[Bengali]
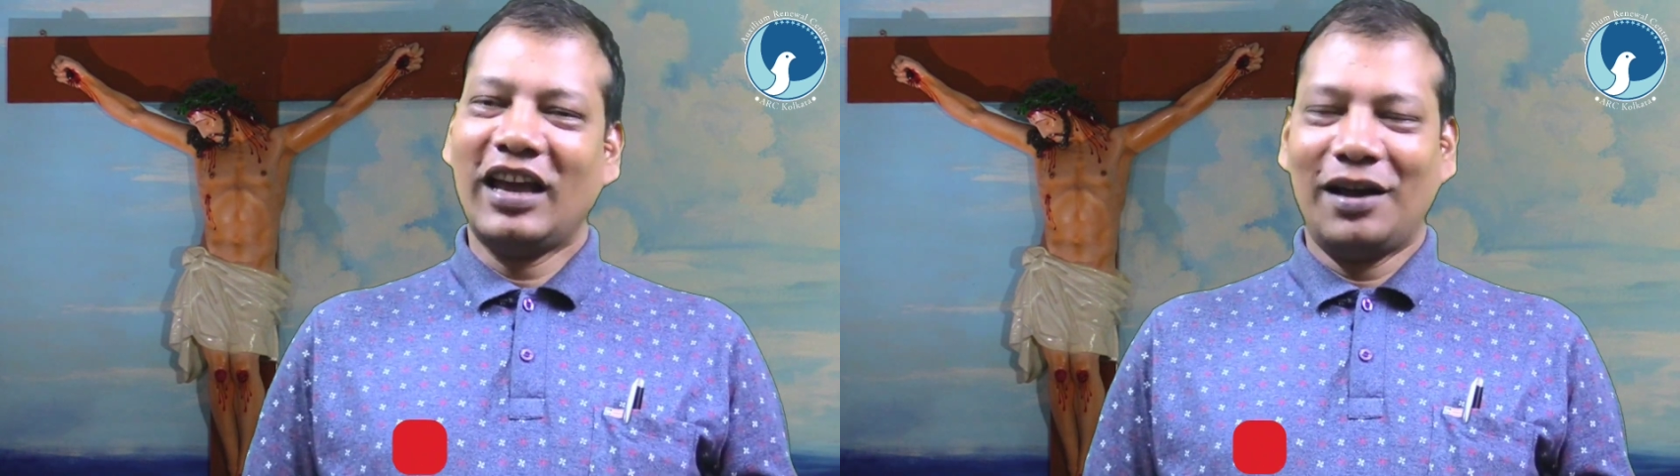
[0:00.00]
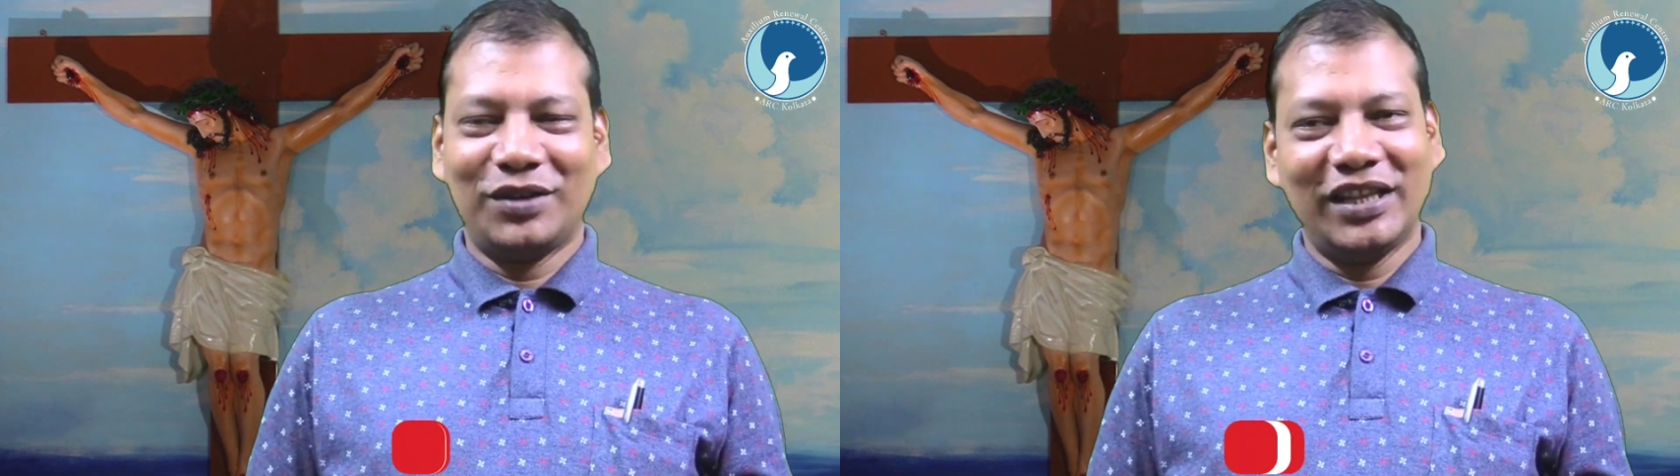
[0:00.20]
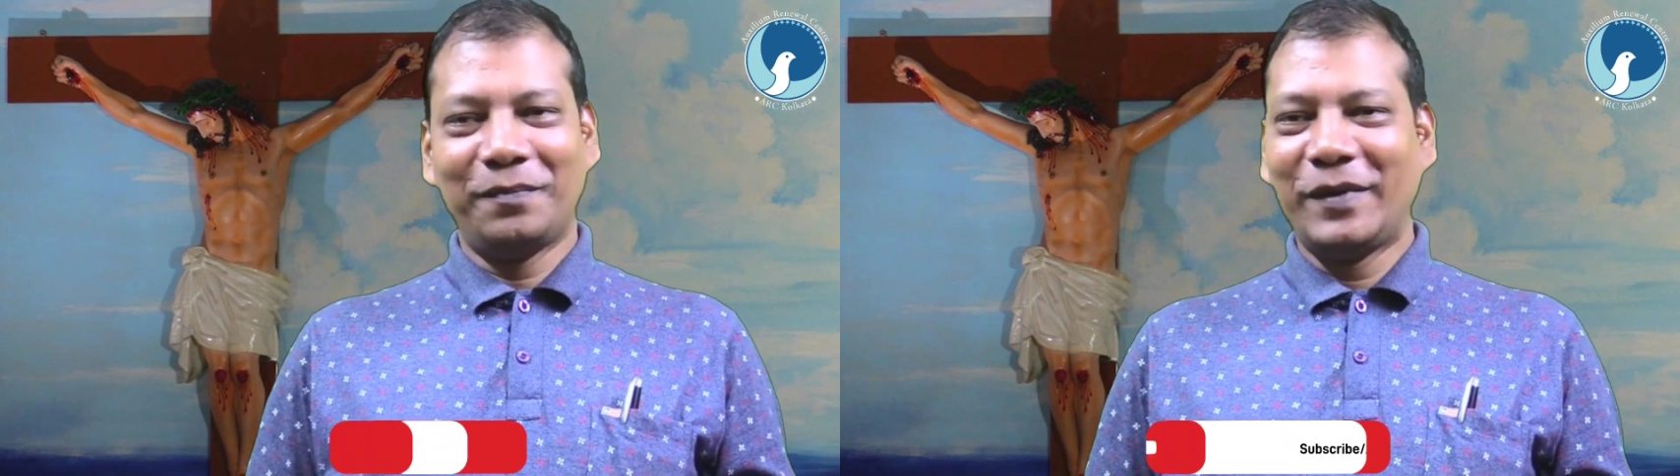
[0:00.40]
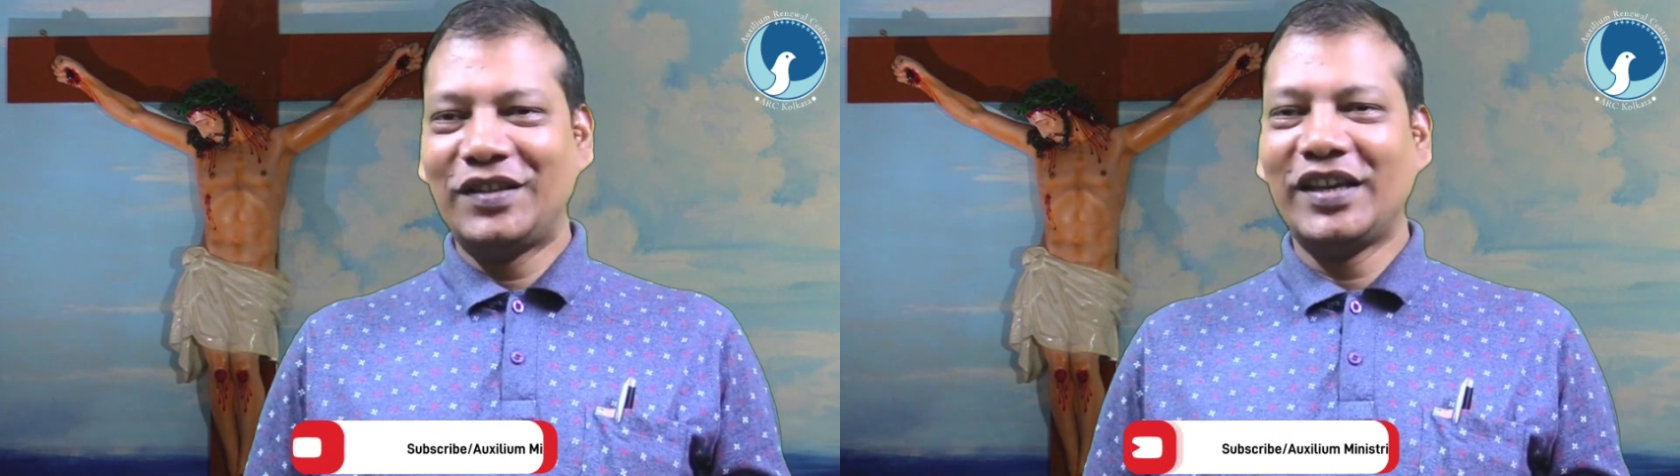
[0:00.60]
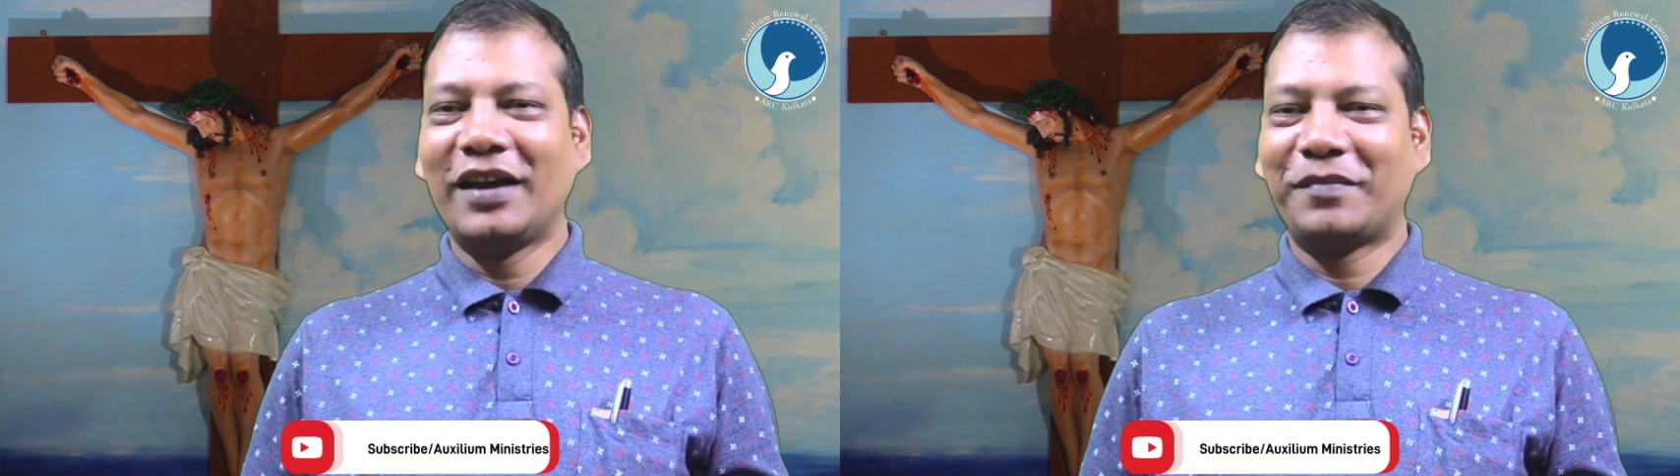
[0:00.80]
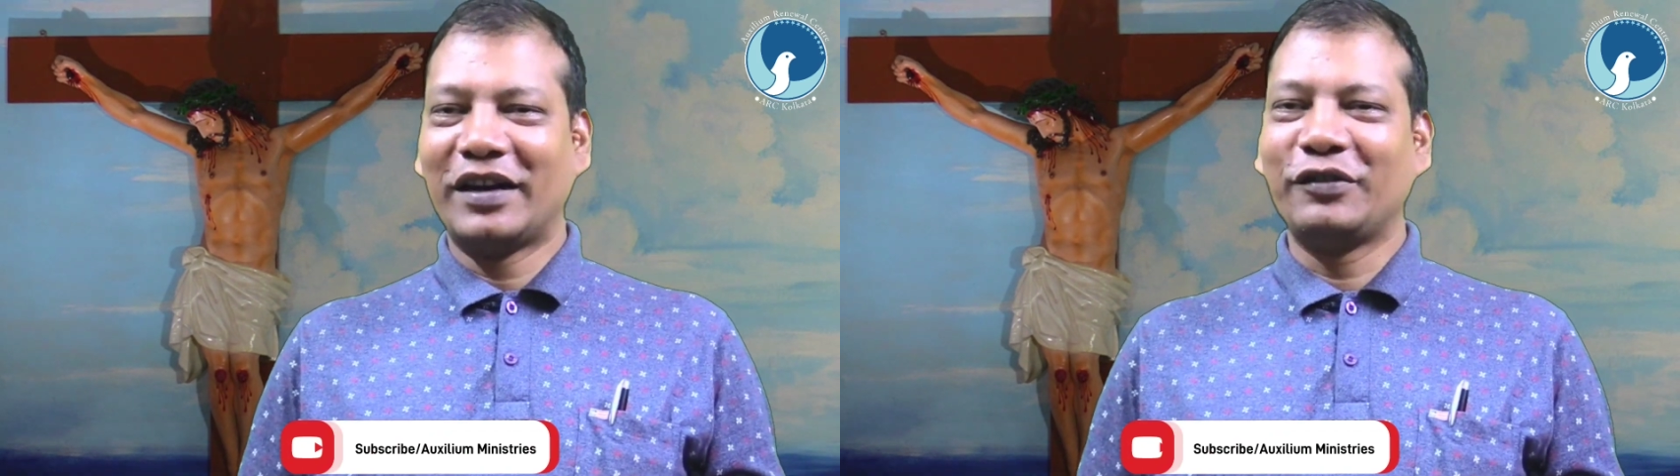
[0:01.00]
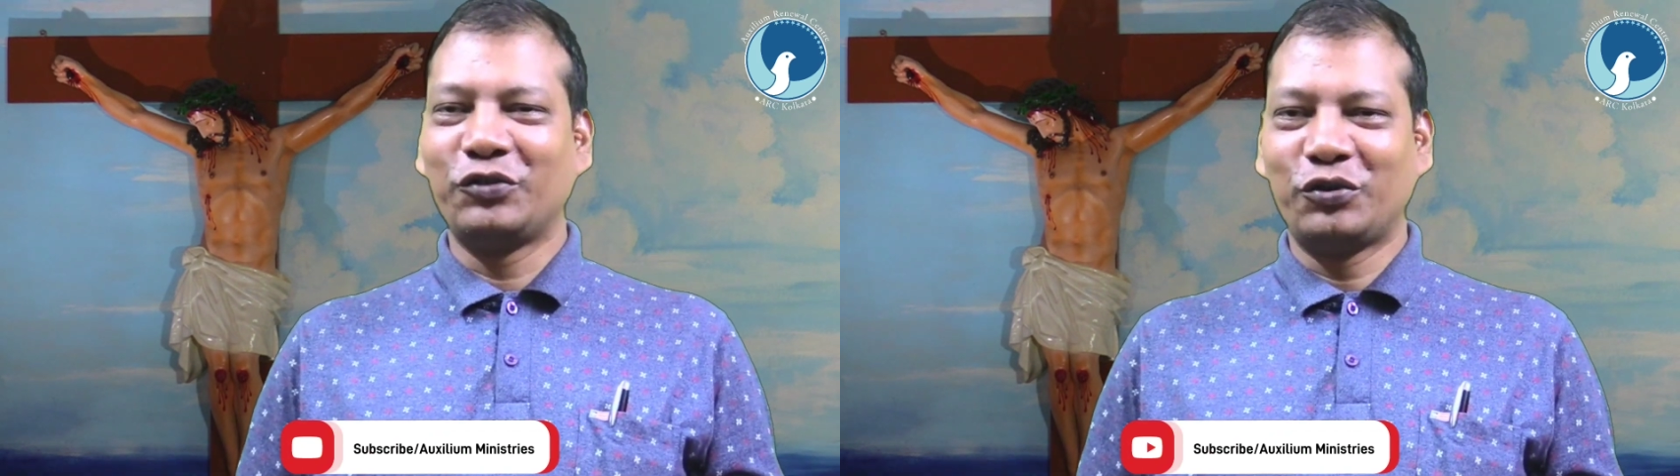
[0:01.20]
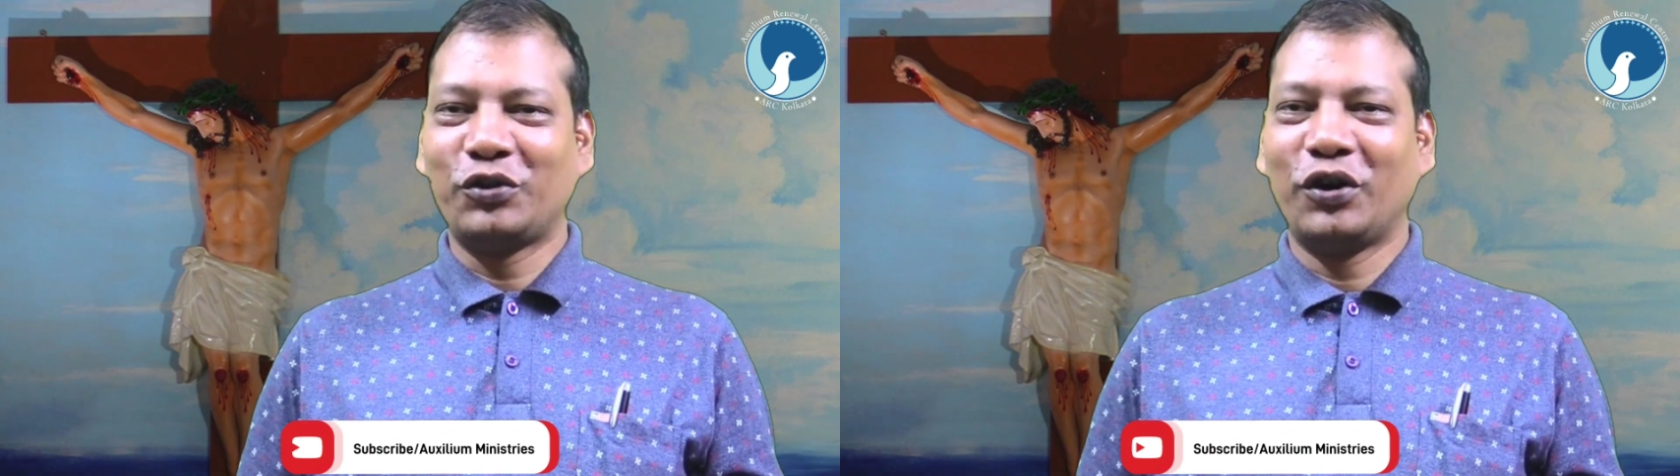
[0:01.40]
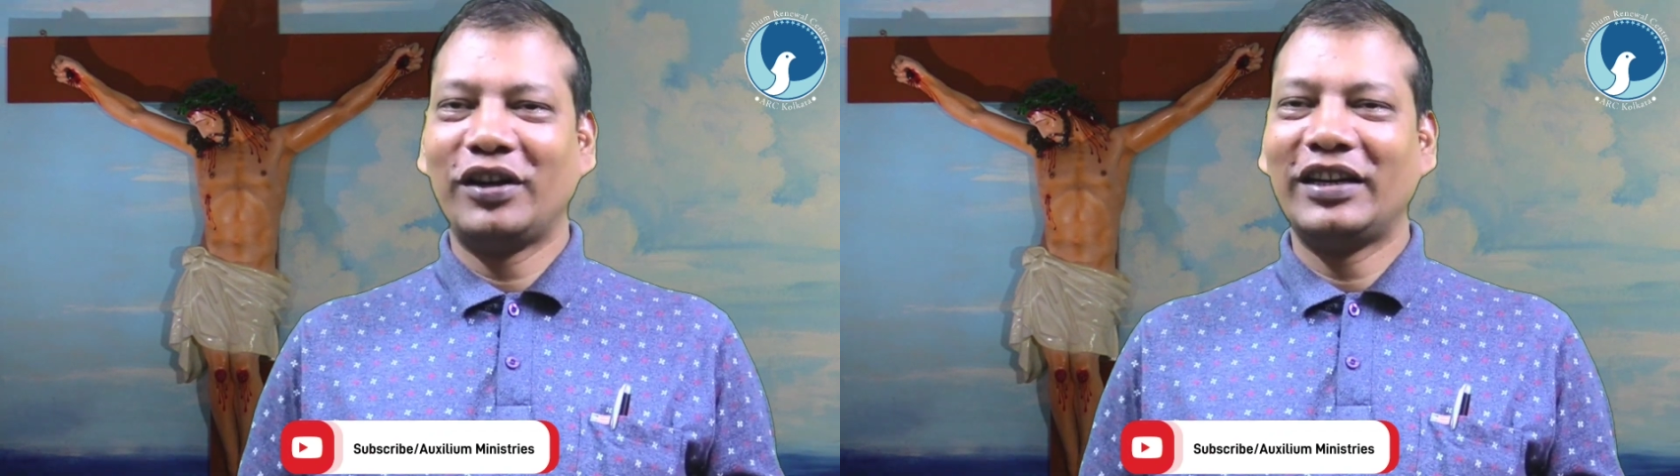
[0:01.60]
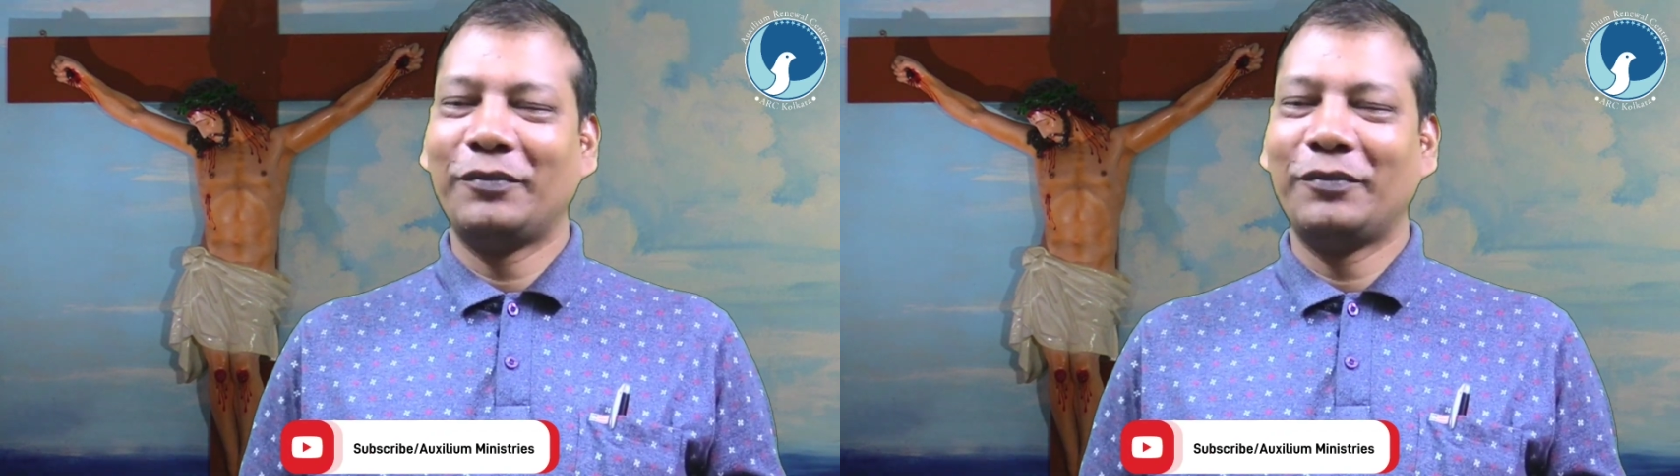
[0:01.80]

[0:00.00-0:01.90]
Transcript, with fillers: আমাদের পেজে আপনারা যুক্ত হন